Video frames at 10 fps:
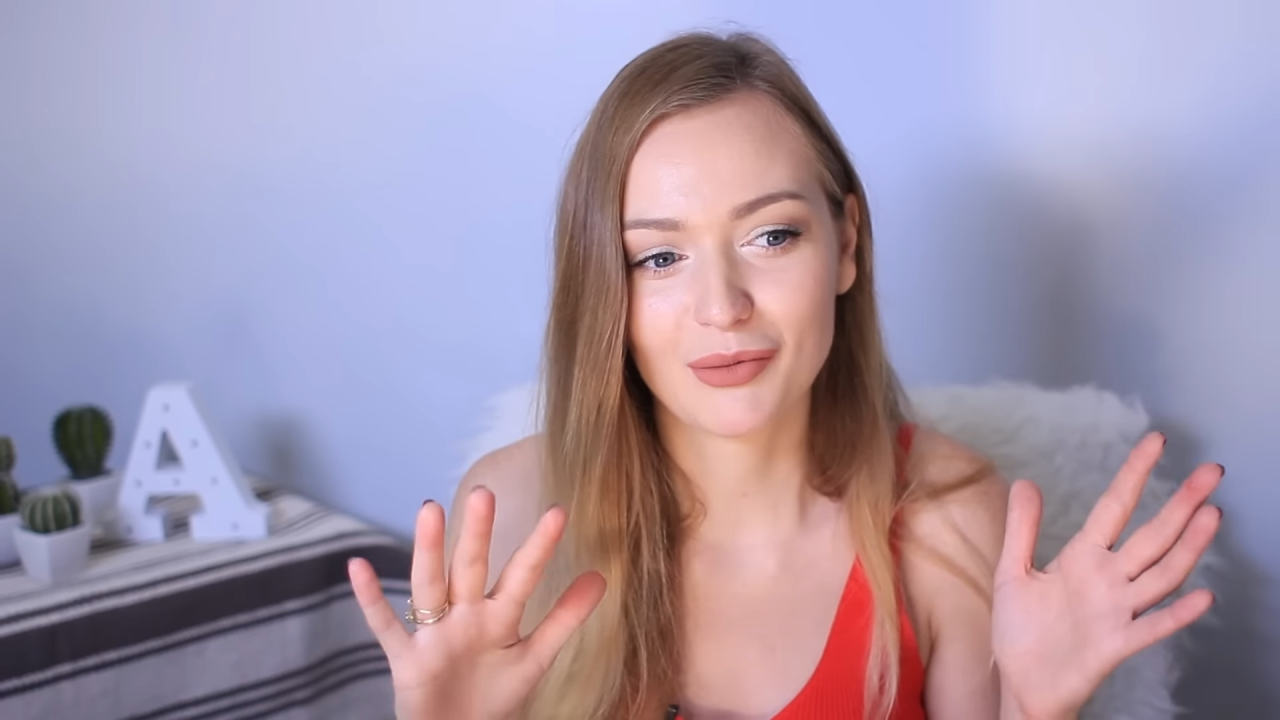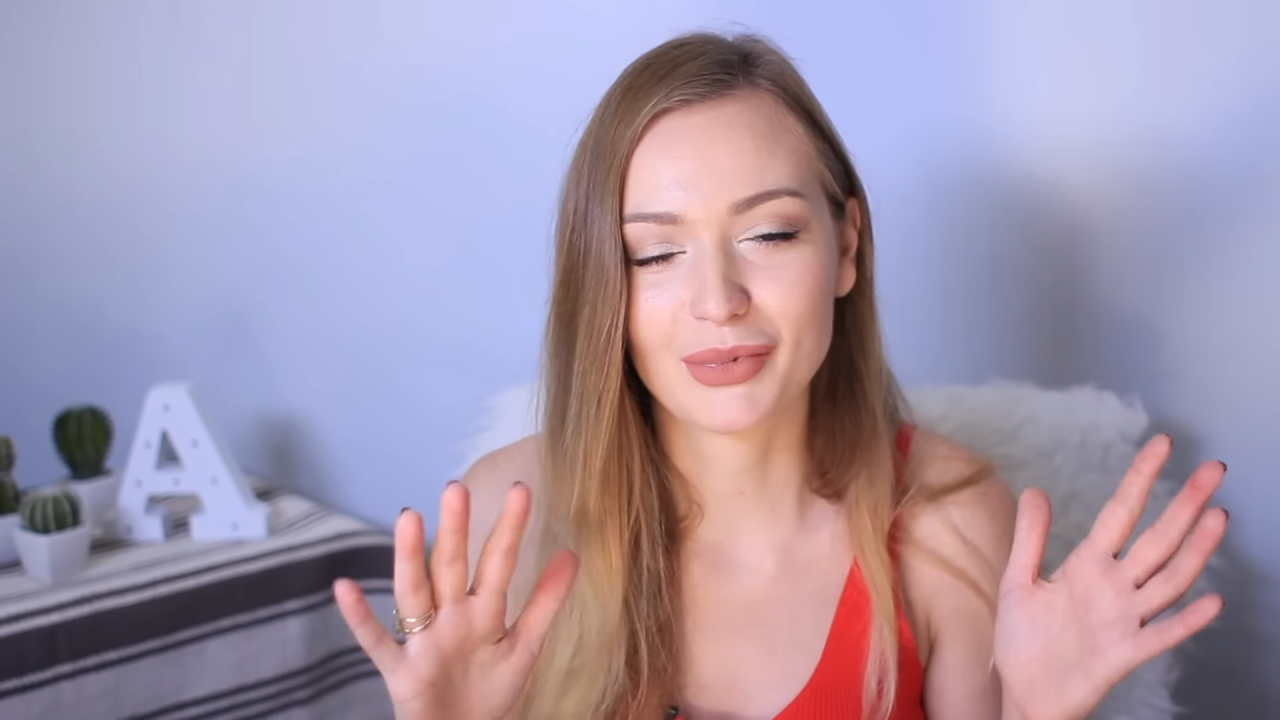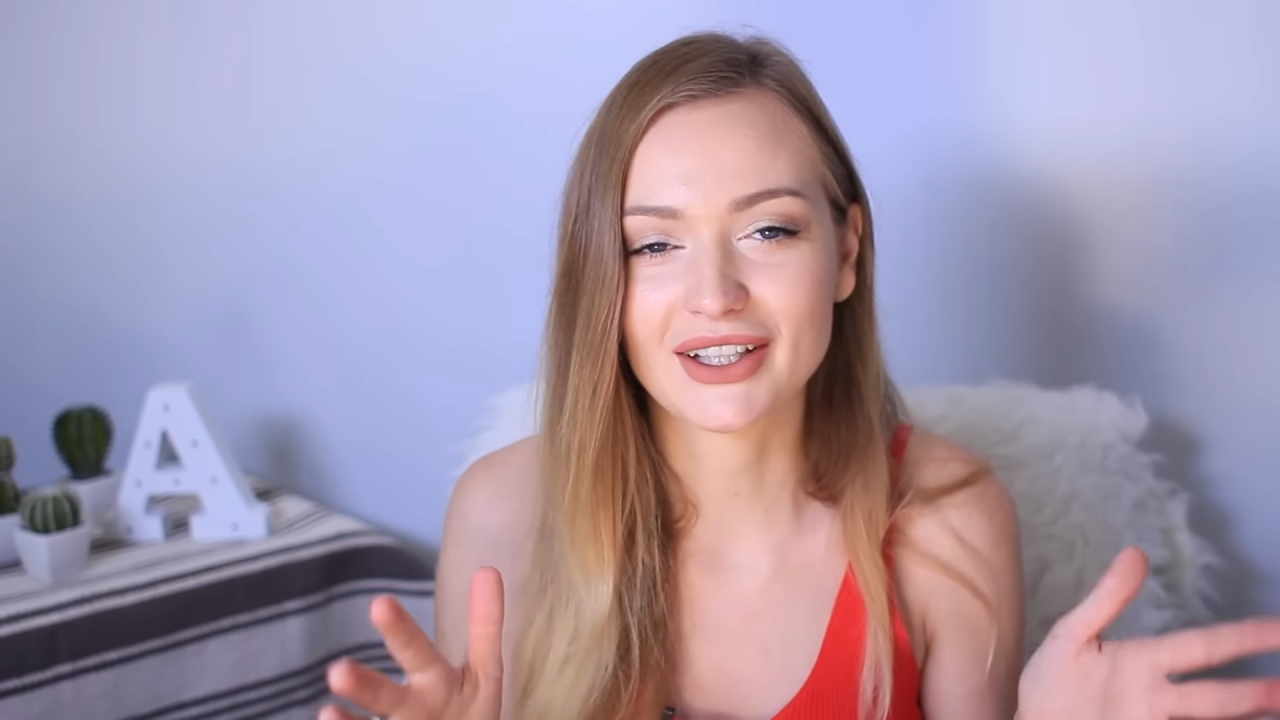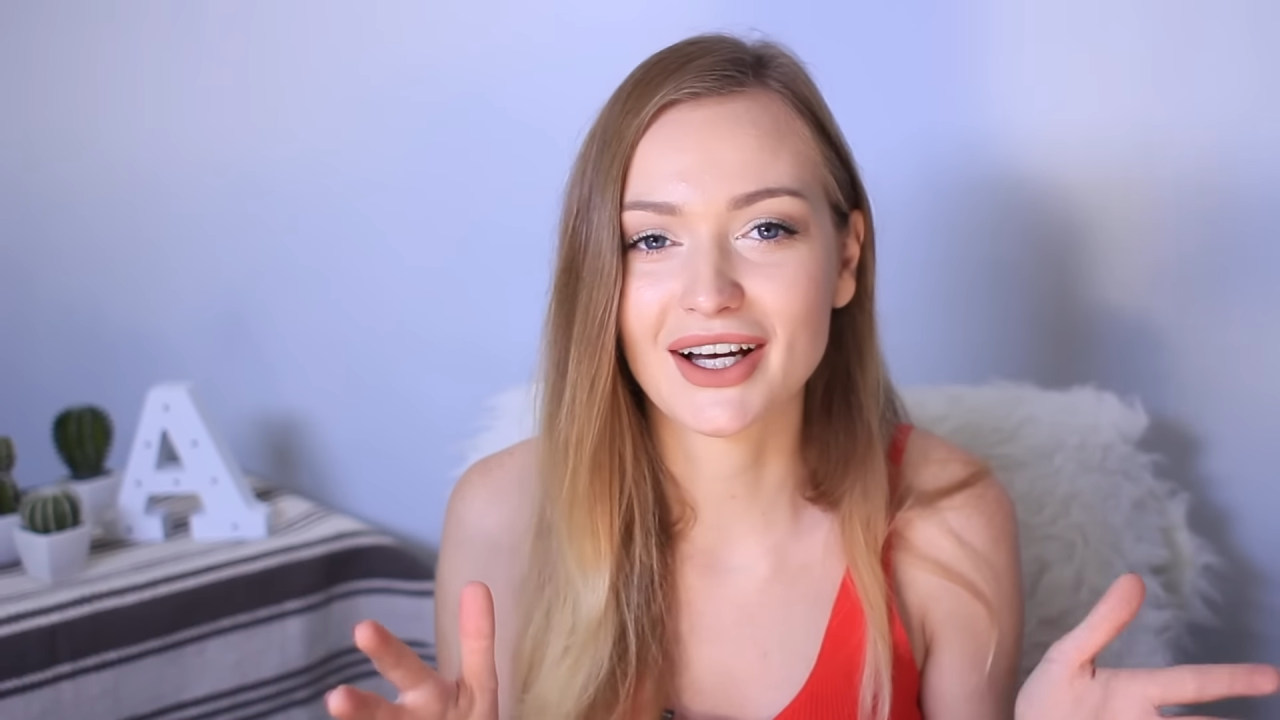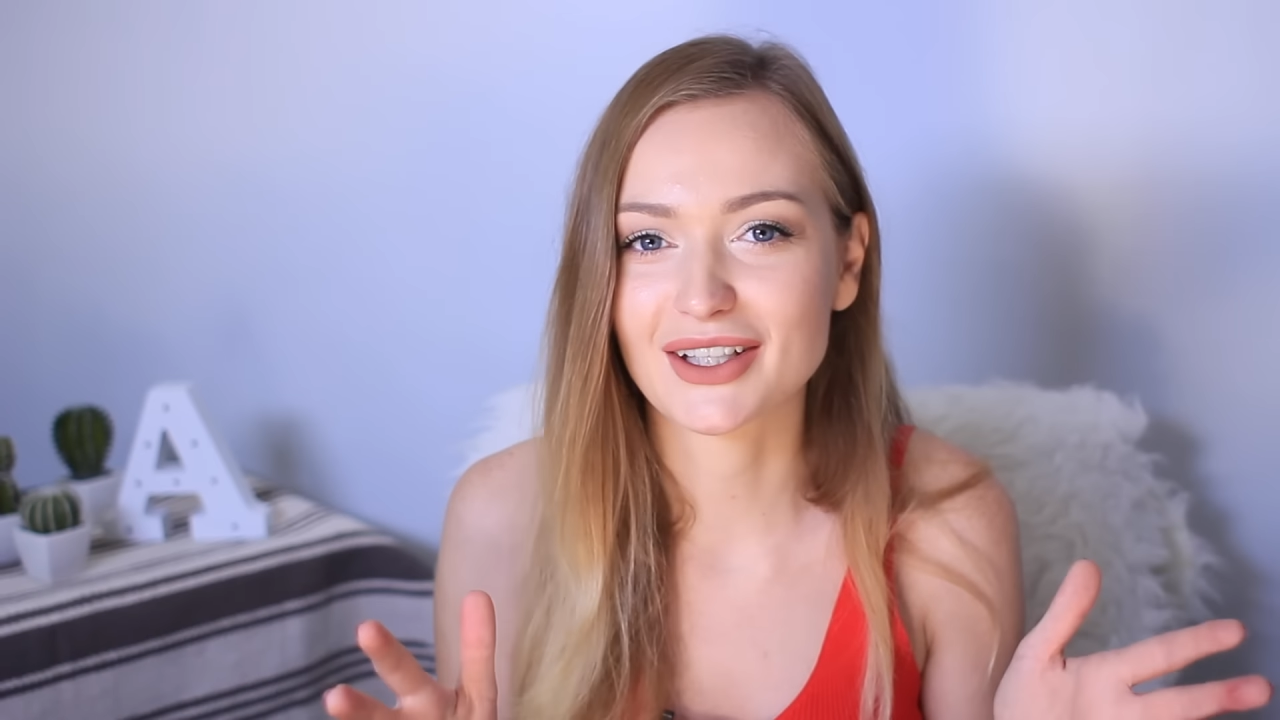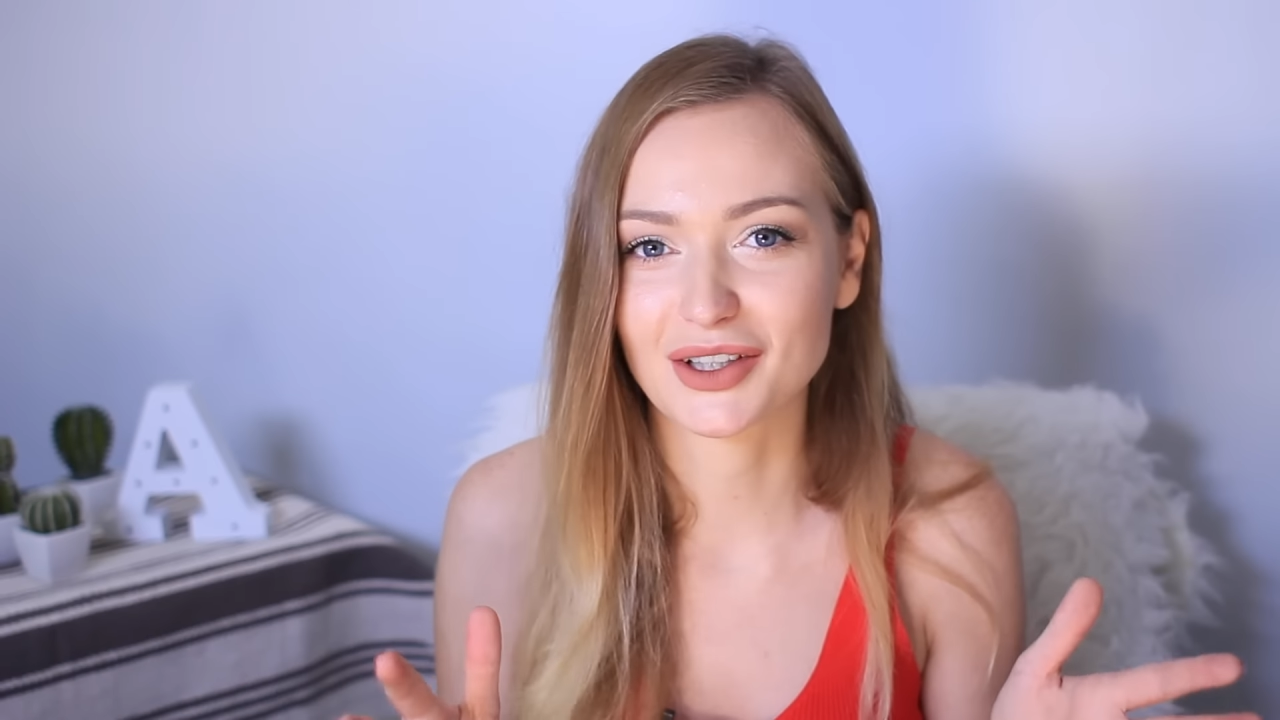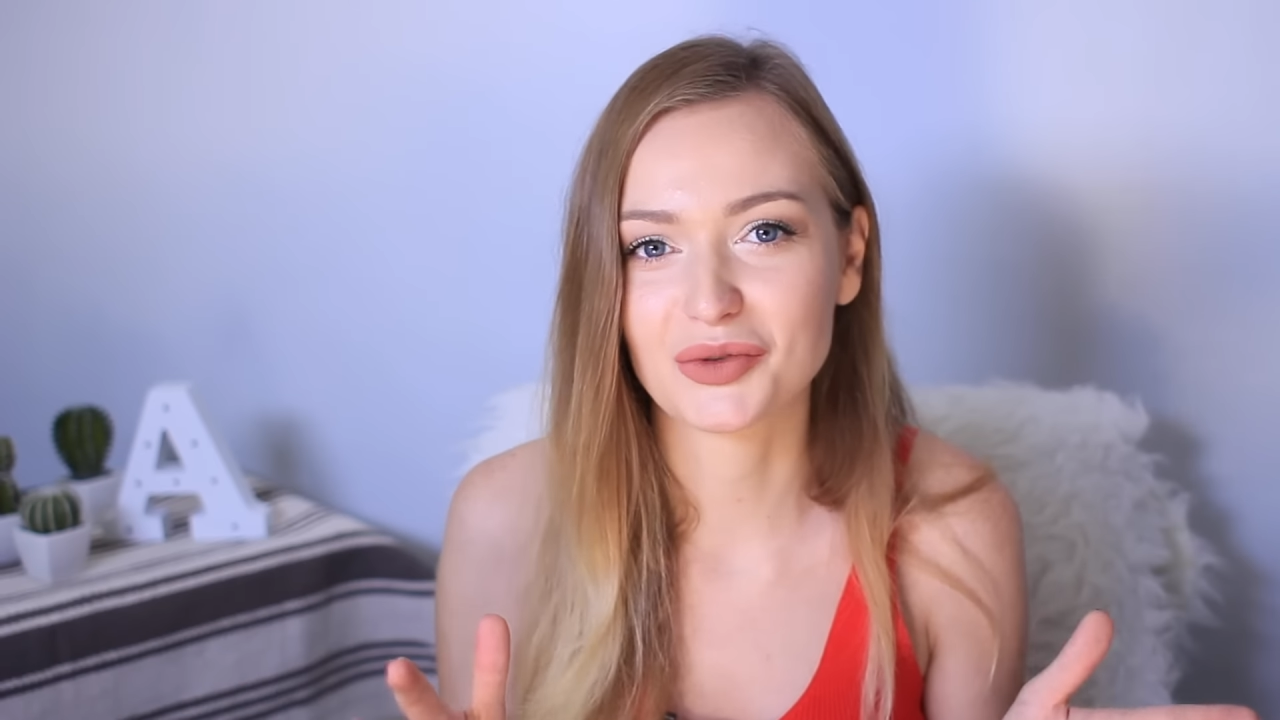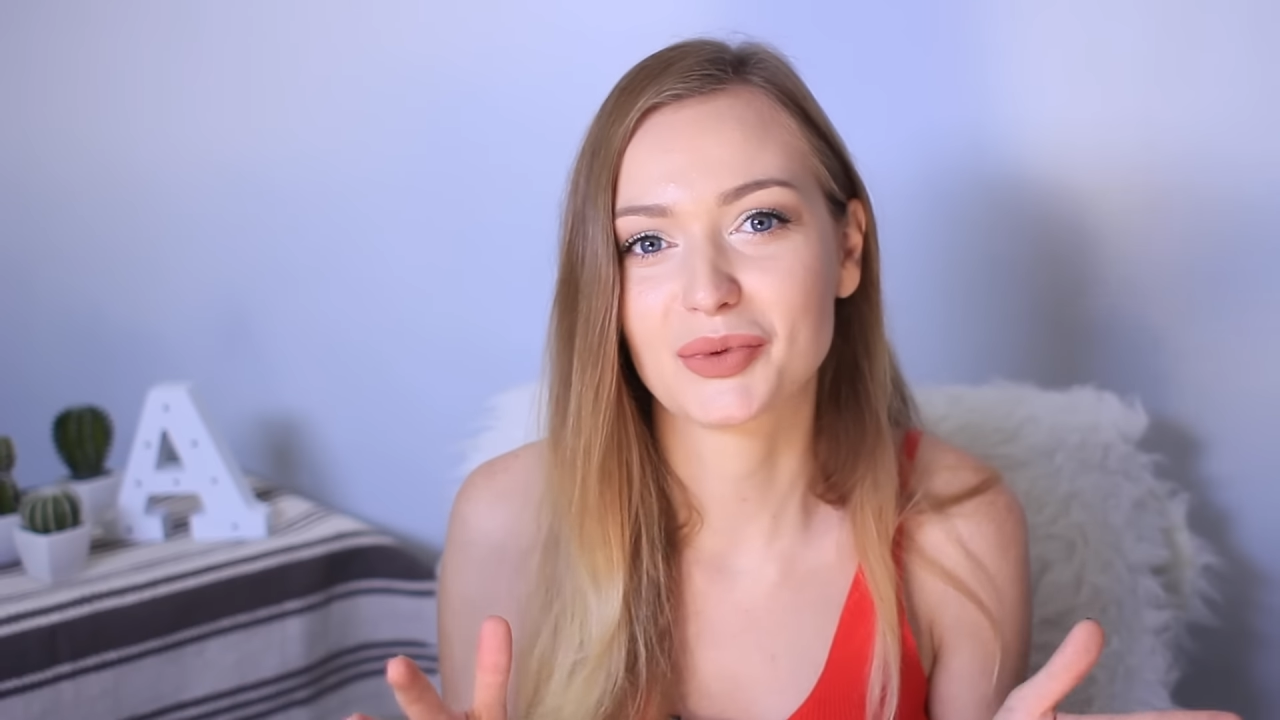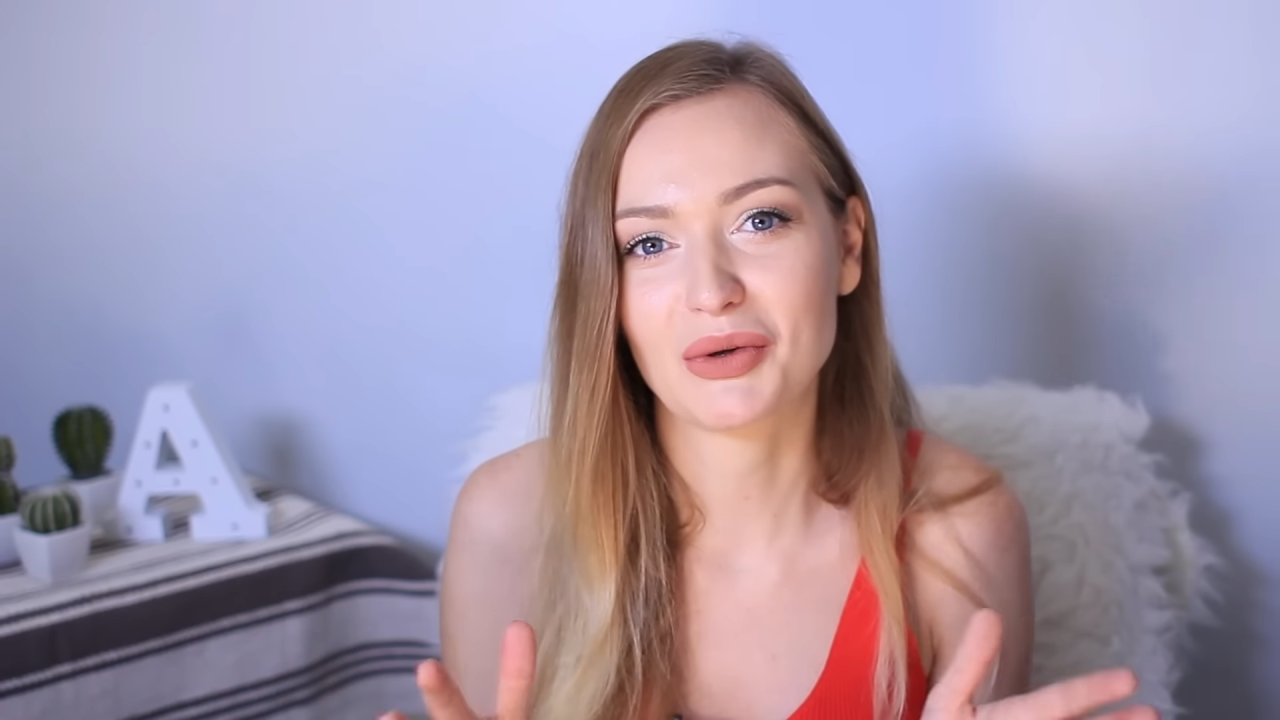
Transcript: подарков,